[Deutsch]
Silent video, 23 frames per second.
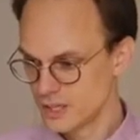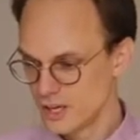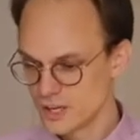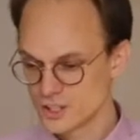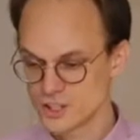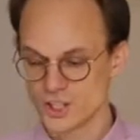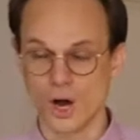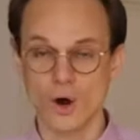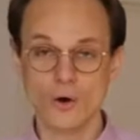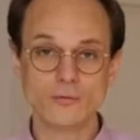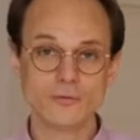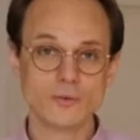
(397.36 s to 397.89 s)

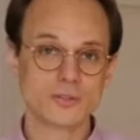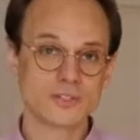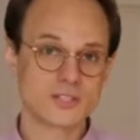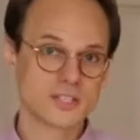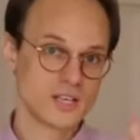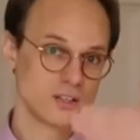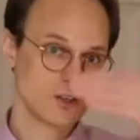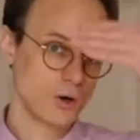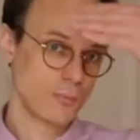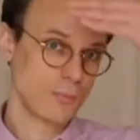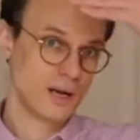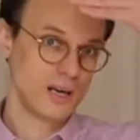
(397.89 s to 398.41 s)
Schauen wir uns
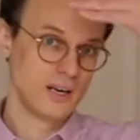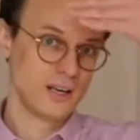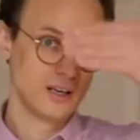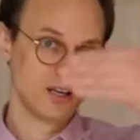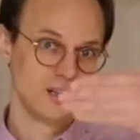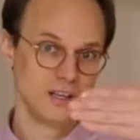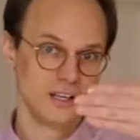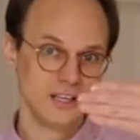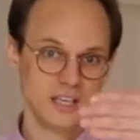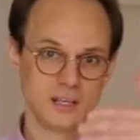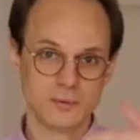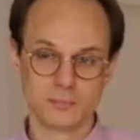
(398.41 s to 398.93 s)
hier nochmal
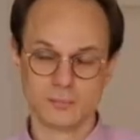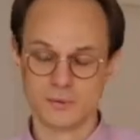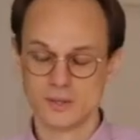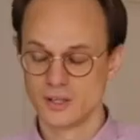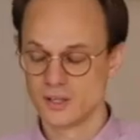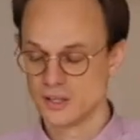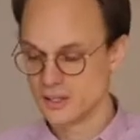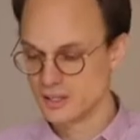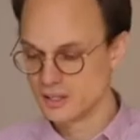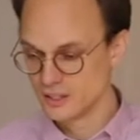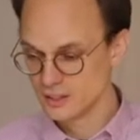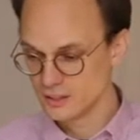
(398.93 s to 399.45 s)
im
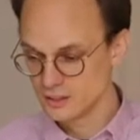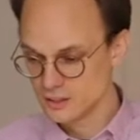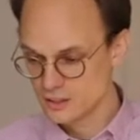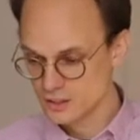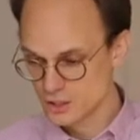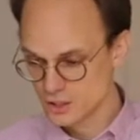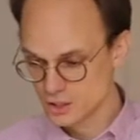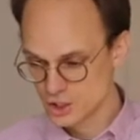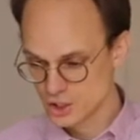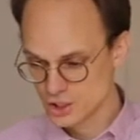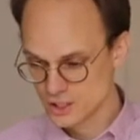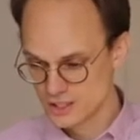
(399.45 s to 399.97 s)

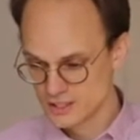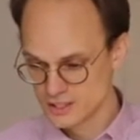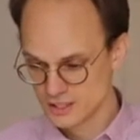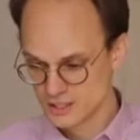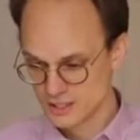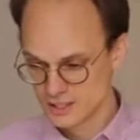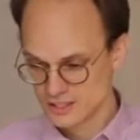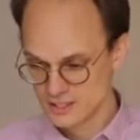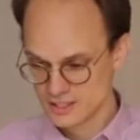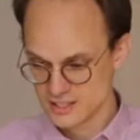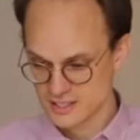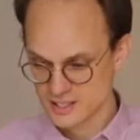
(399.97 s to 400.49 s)
Hirnschnitt
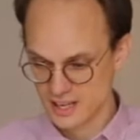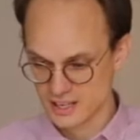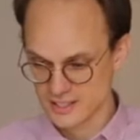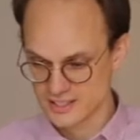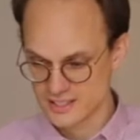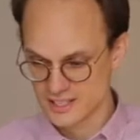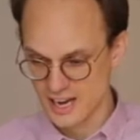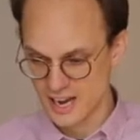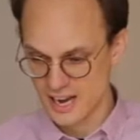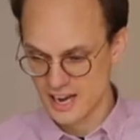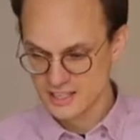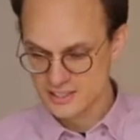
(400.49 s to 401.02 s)
das
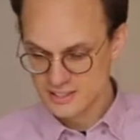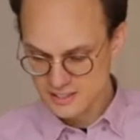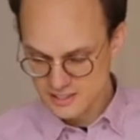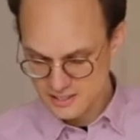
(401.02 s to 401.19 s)
Ganze an.